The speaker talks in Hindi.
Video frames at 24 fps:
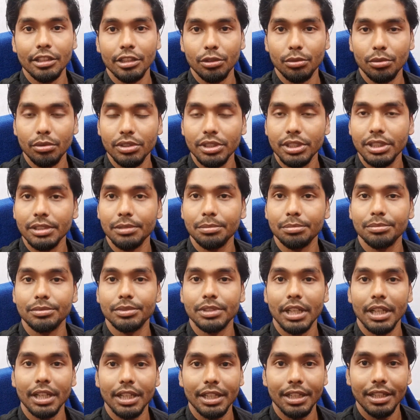तो वो सब
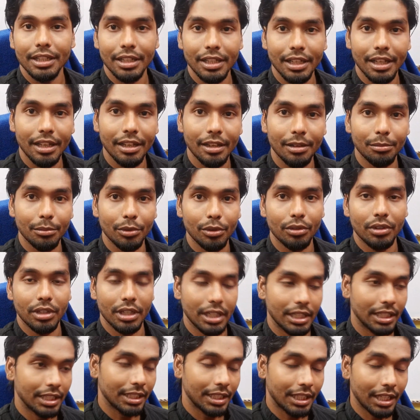जा कर के हम
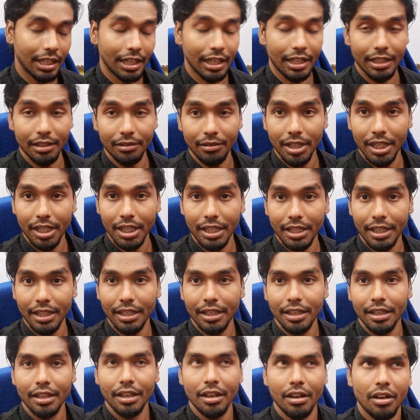लोग ख़रीद के लाने वाले
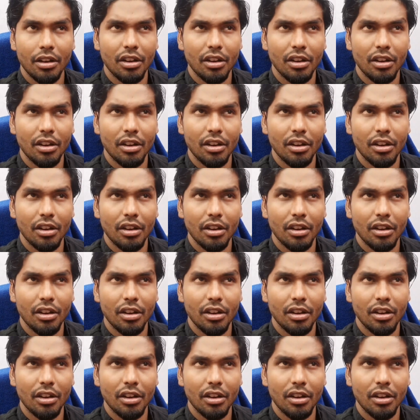हैं